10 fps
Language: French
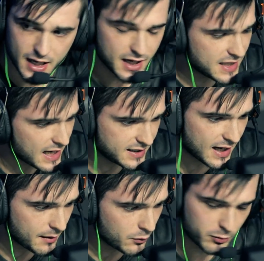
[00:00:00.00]
Il y,
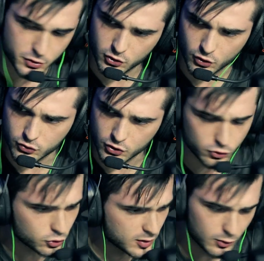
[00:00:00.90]
a, un mouvement sur une zone,
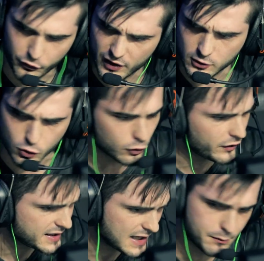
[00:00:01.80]
tout de suite on fait un truc, on va
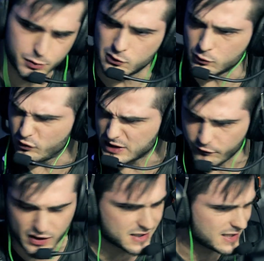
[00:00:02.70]
aider un pote, ça
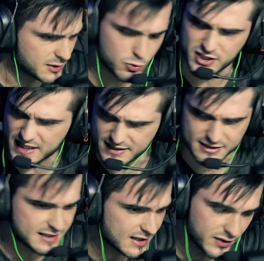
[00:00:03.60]
flash, ça smoke, ça si,
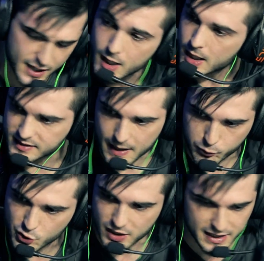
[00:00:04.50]
ça ça, ok, ça
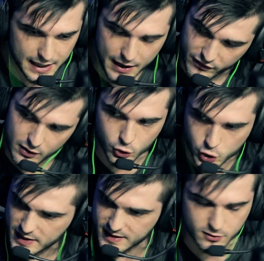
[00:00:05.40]
bouge, il y a de la vie, on joue
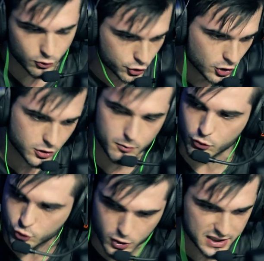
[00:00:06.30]
à CS, on joue ensemble,
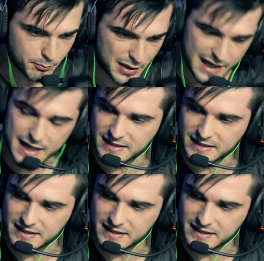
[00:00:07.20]
on joue en teamplay.